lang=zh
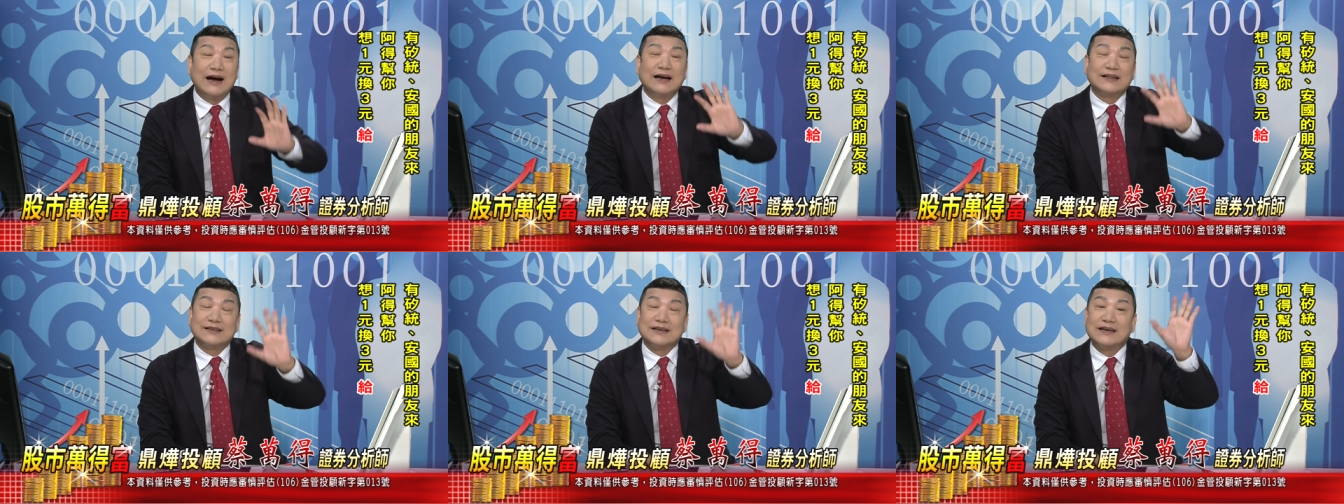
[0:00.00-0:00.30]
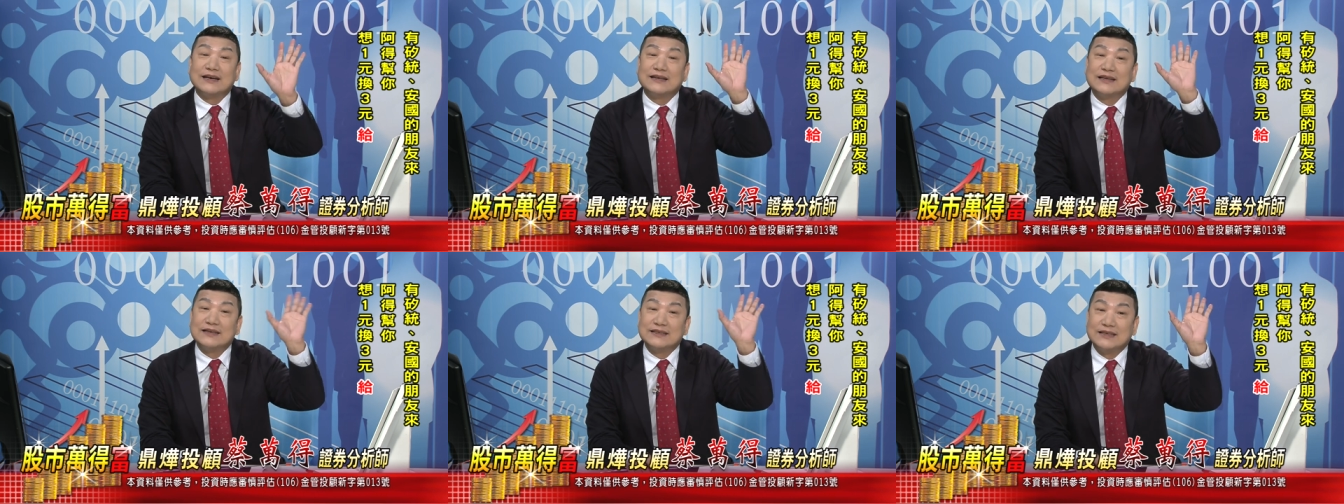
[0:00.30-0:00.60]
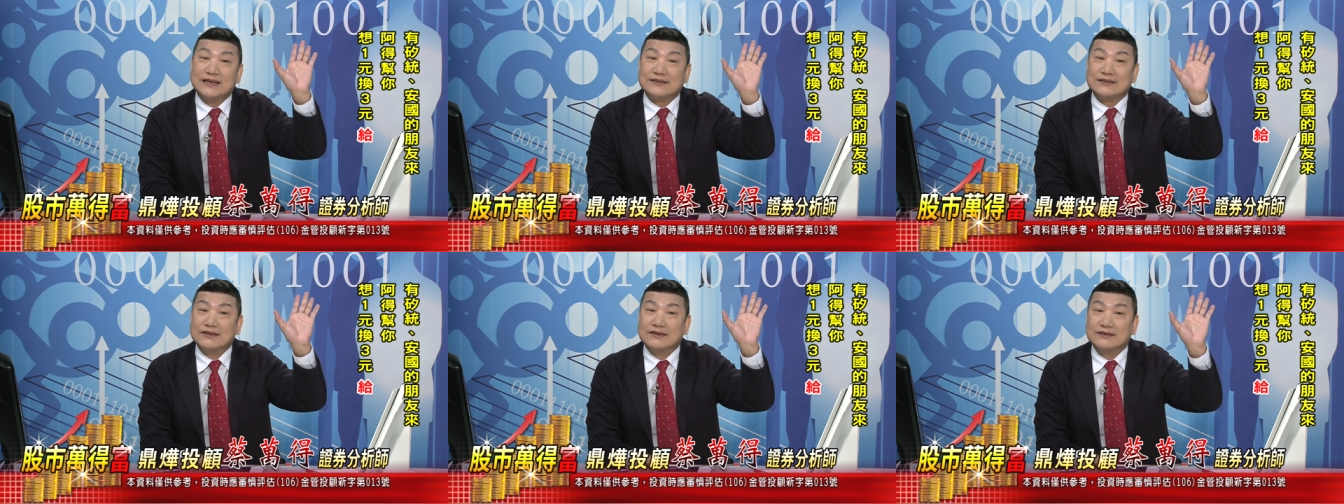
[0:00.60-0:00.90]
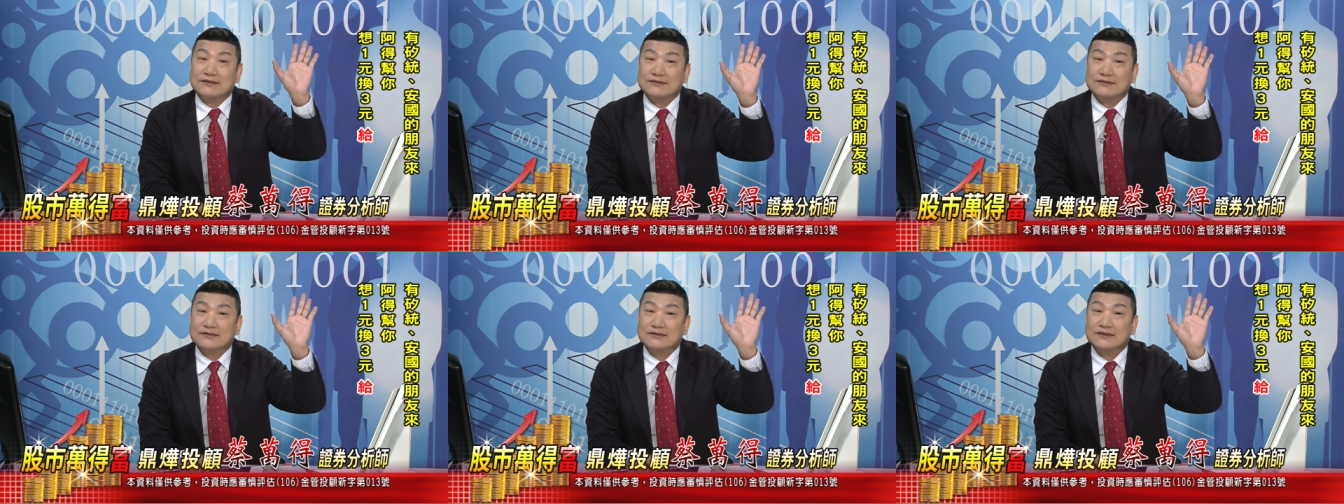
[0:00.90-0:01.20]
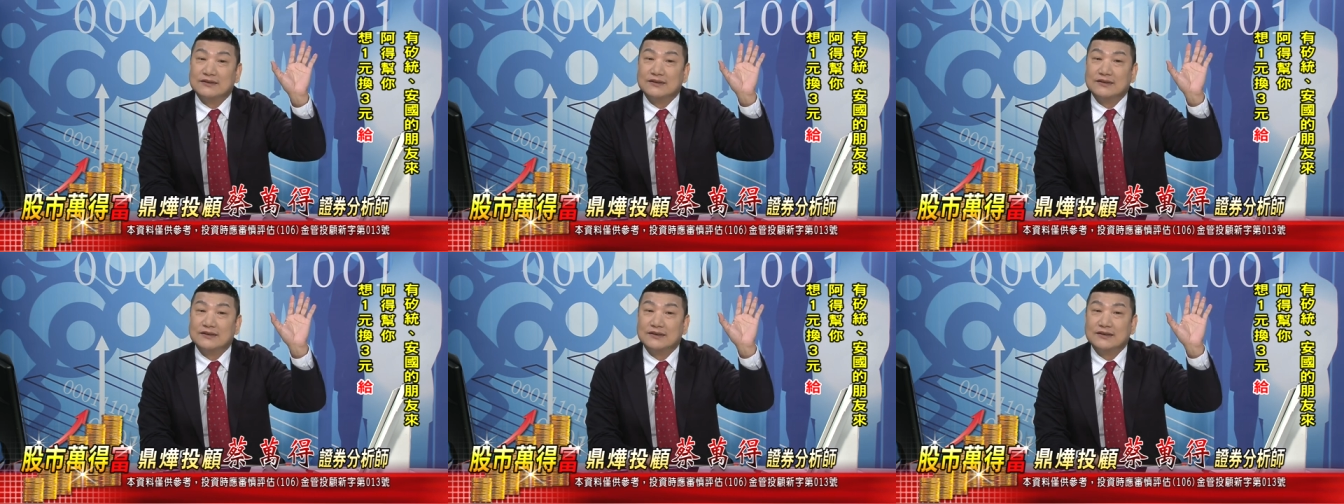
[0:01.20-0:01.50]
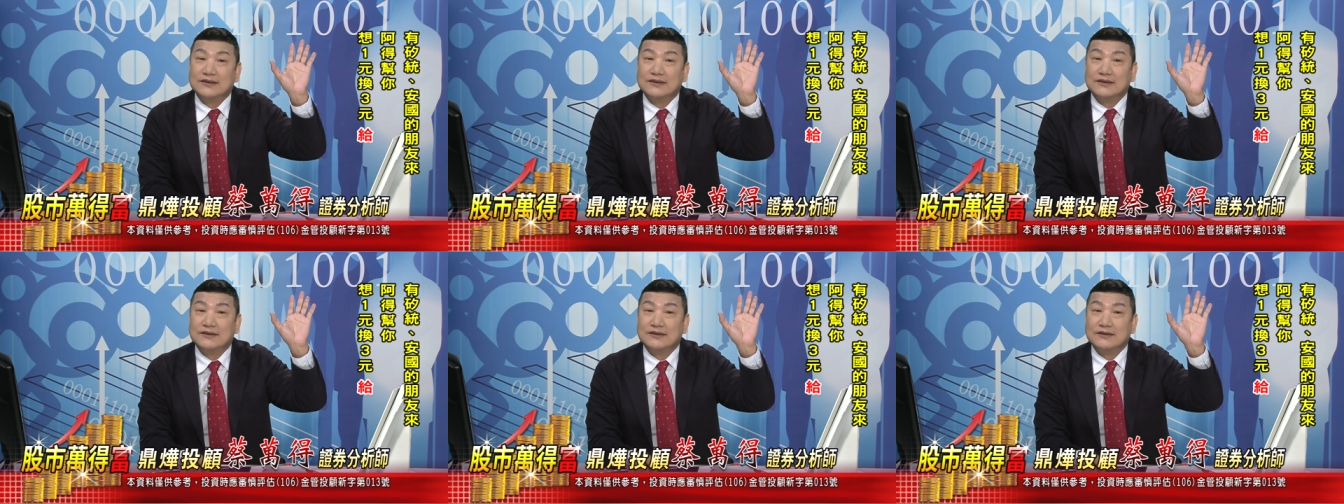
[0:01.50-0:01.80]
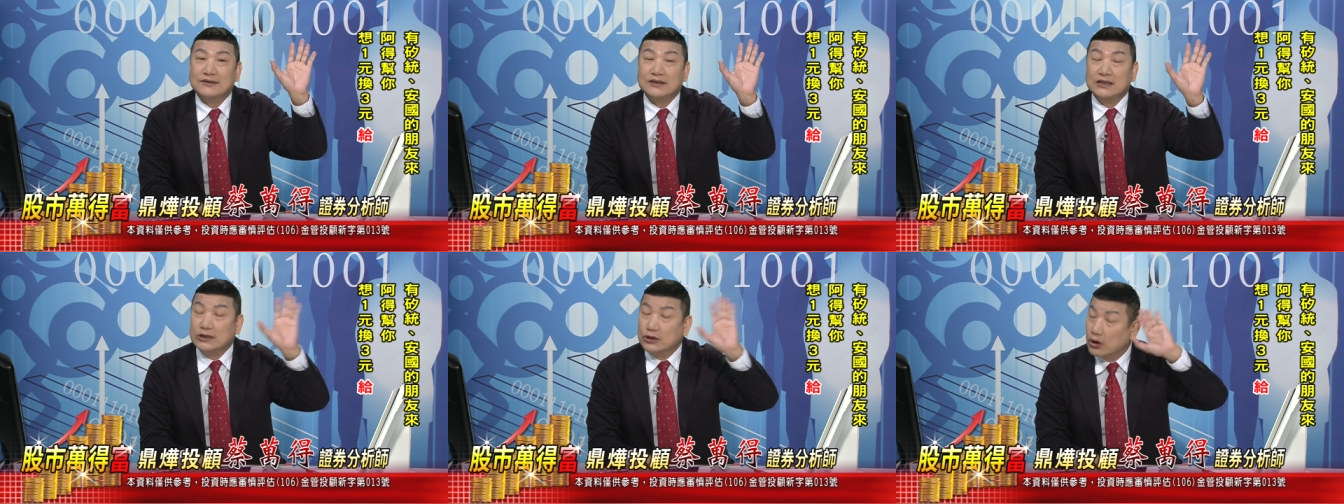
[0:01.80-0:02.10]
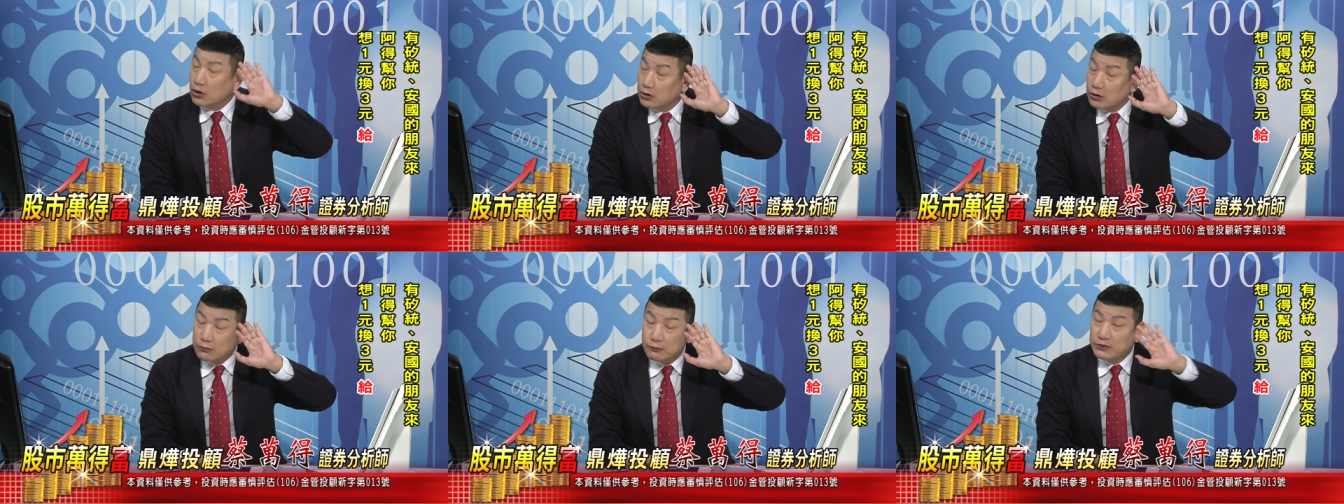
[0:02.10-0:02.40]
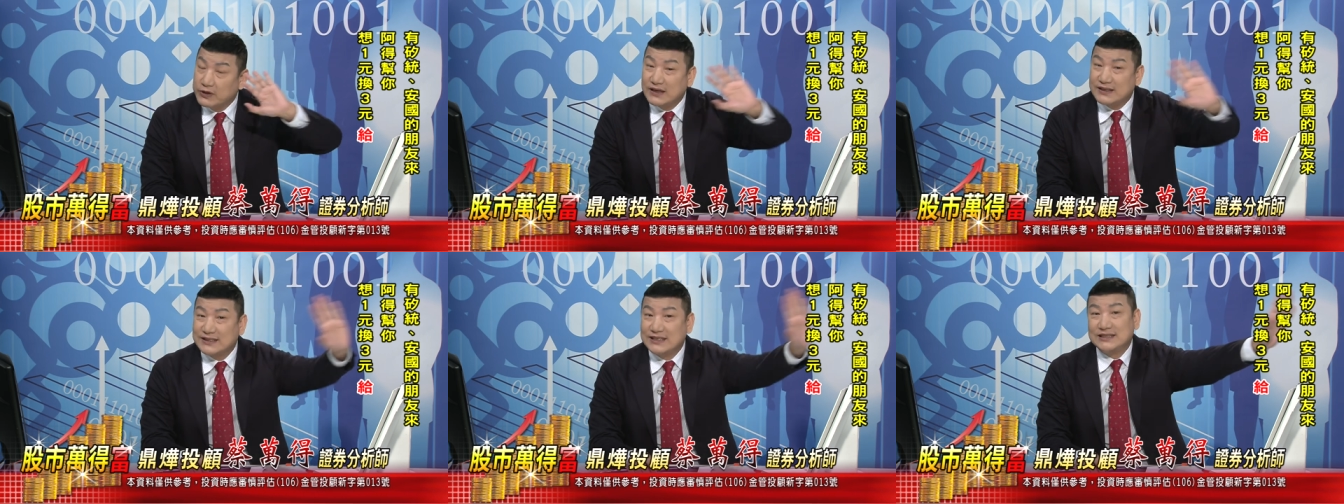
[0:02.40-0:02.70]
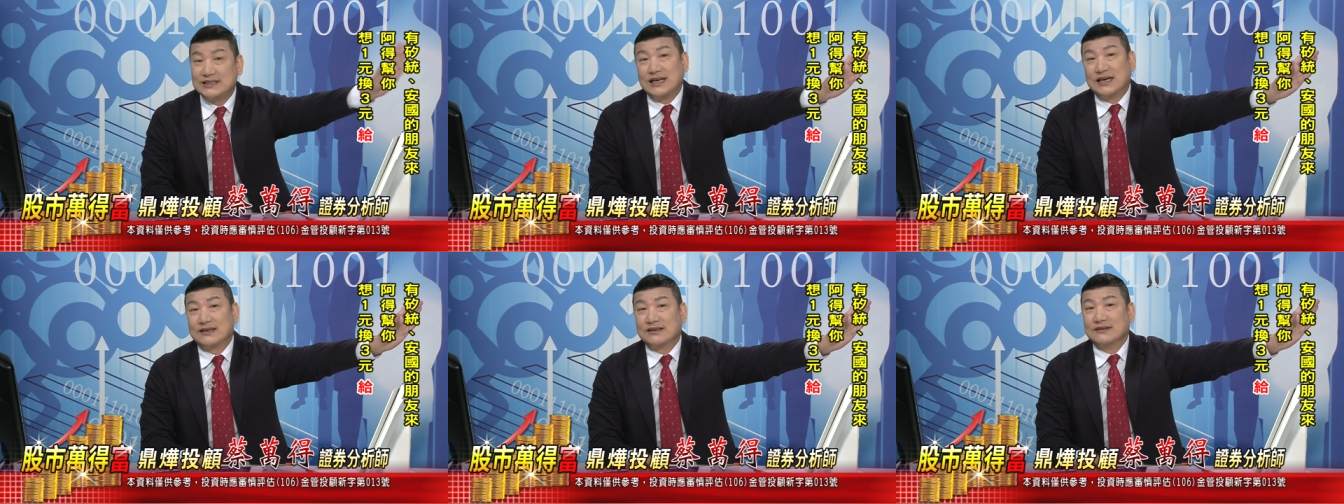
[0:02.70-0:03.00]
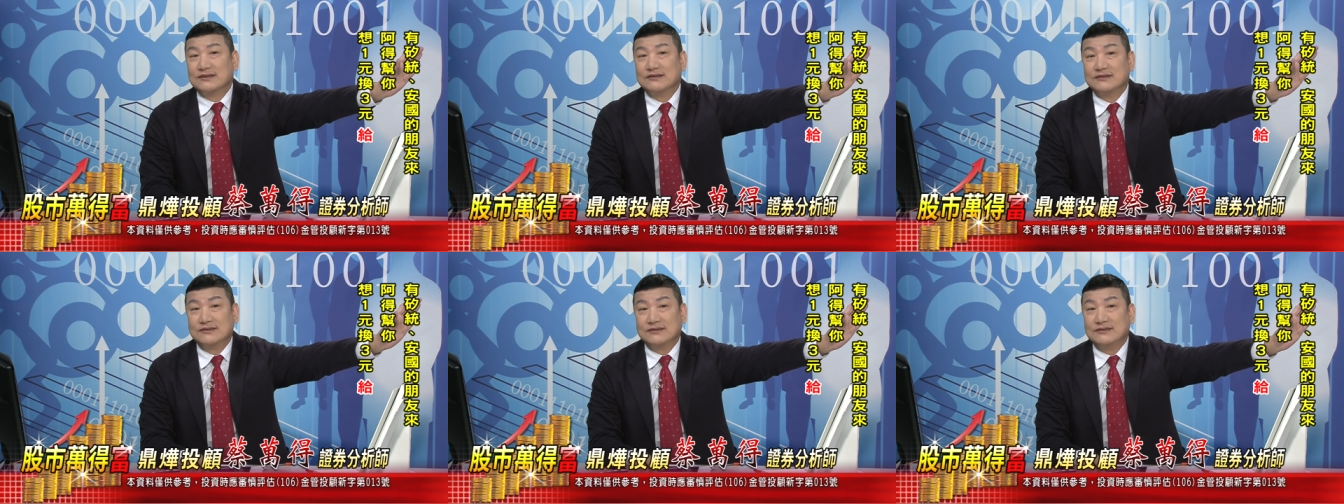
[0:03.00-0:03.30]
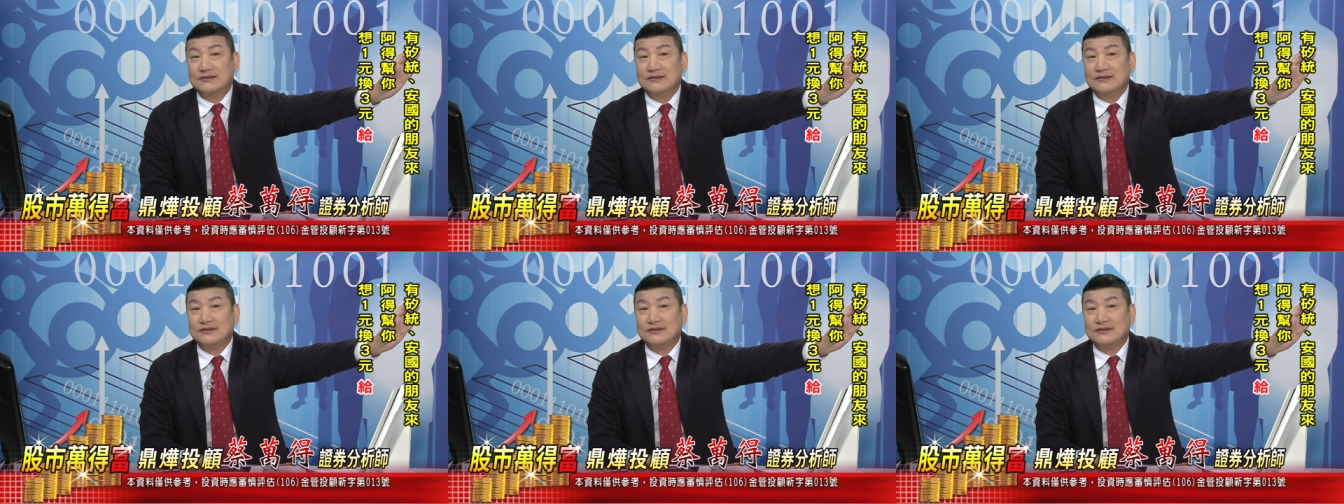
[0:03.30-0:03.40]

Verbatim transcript: 阿德刚才讲的，你通通不要再想了。